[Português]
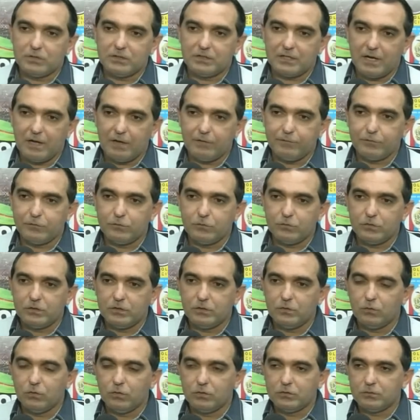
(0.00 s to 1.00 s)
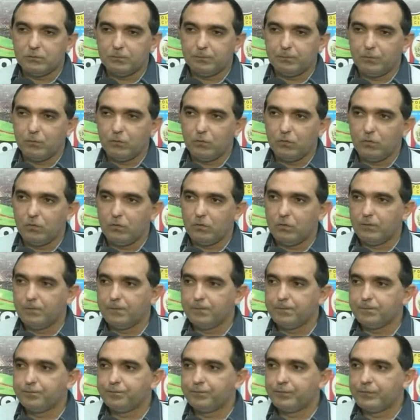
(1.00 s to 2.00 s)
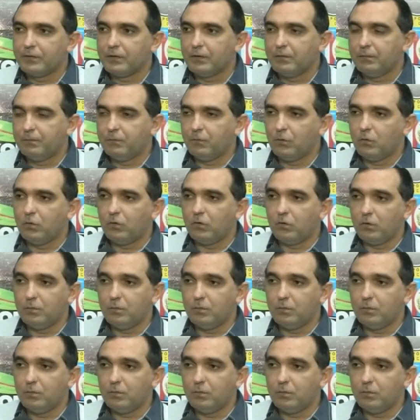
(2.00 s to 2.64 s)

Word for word: tráfico e outro por por